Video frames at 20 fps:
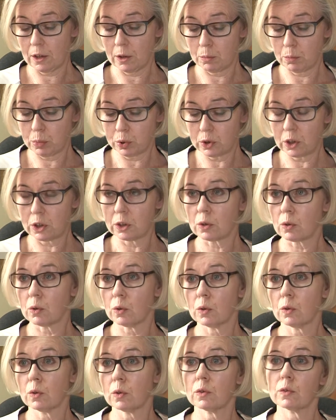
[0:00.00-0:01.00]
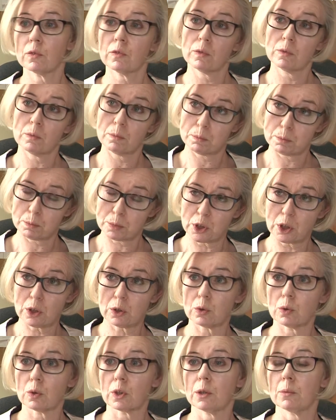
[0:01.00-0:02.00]
budynku, przy
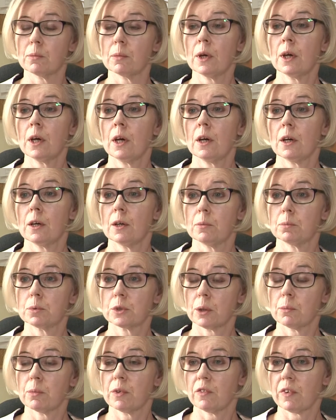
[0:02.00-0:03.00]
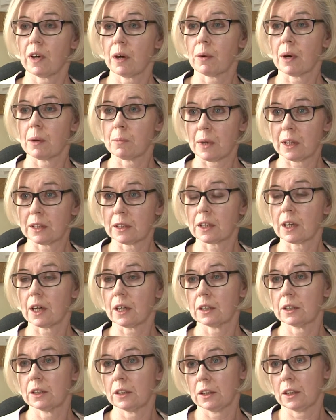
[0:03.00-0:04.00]
którym przebywała
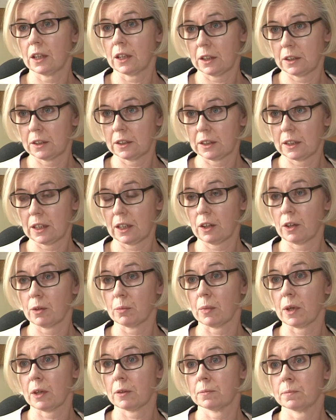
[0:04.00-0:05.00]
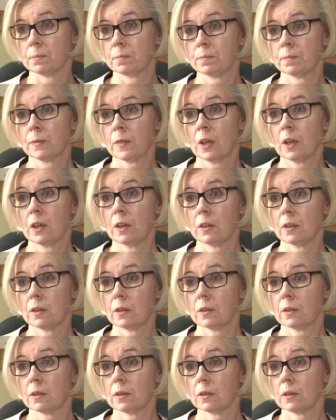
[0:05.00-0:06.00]
matka i jej znajoma. Szambo
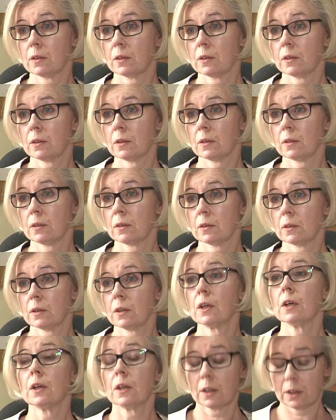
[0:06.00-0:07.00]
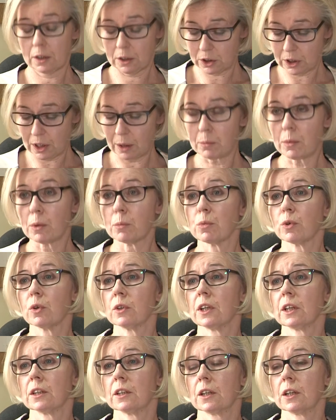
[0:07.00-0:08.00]
było na terenie prywatnym. Y, szambo było
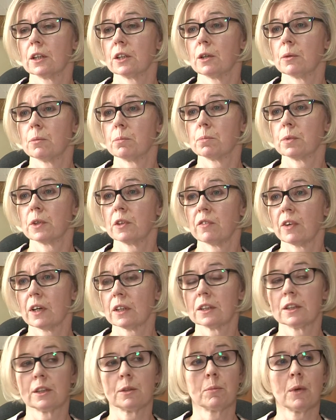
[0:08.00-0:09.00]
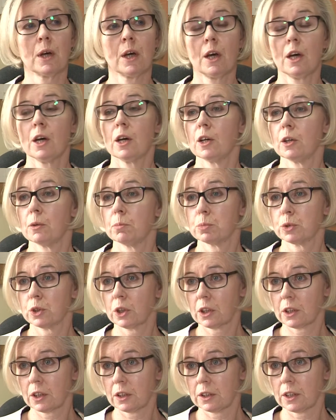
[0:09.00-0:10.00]
na terenie prywatnym, y,
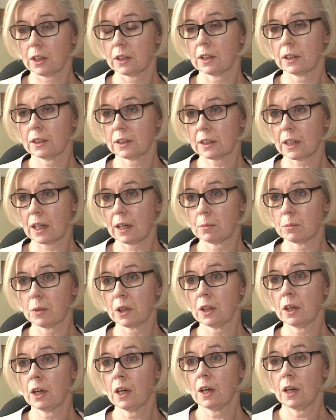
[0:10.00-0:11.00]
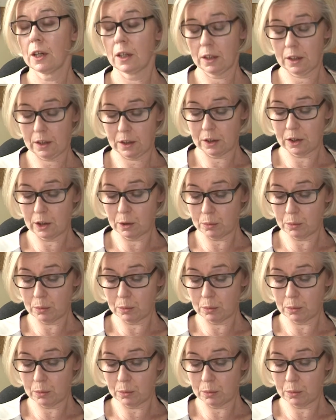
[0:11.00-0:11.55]
przykryte deskami, y, nie